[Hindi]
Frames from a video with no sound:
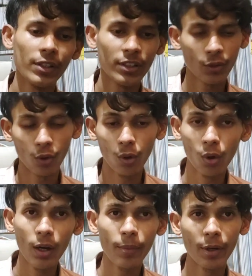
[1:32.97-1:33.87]
परचेस
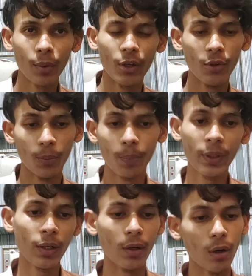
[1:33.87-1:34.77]
होगा मेरे भाइयों
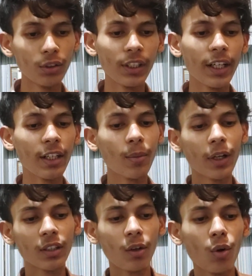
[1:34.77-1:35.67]
लॉन्च डेट की
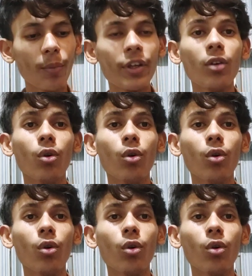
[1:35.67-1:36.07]
बात करूँ अभी